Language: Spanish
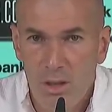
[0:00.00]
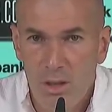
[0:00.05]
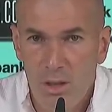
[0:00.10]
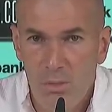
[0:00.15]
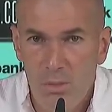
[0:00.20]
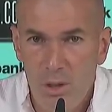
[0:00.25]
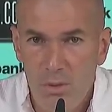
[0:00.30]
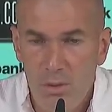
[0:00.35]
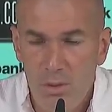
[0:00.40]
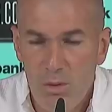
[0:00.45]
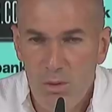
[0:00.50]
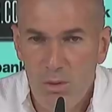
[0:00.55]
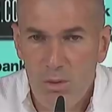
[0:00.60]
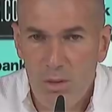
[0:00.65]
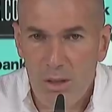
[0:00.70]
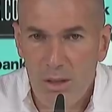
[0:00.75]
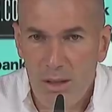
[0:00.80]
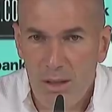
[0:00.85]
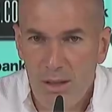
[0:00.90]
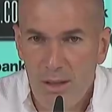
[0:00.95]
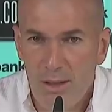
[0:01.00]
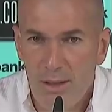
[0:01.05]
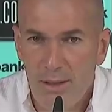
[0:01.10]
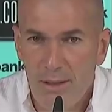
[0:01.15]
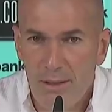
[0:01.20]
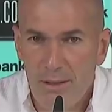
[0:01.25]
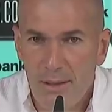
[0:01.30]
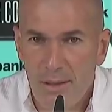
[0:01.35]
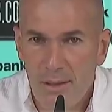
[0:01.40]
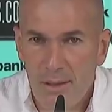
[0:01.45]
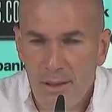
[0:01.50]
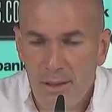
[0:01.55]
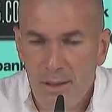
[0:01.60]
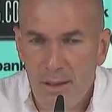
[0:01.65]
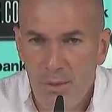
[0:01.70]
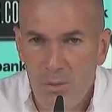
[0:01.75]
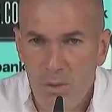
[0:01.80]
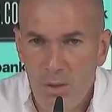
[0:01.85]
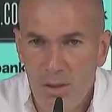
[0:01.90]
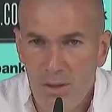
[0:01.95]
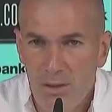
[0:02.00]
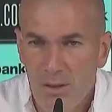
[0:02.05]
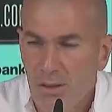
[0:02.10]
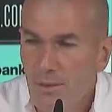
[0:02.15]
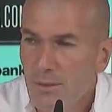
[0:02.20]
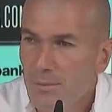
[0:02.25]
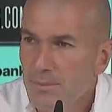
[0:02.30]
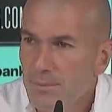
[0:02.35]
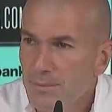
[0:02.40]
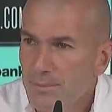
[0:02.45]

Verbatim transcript: cómo evoluciona la molestia.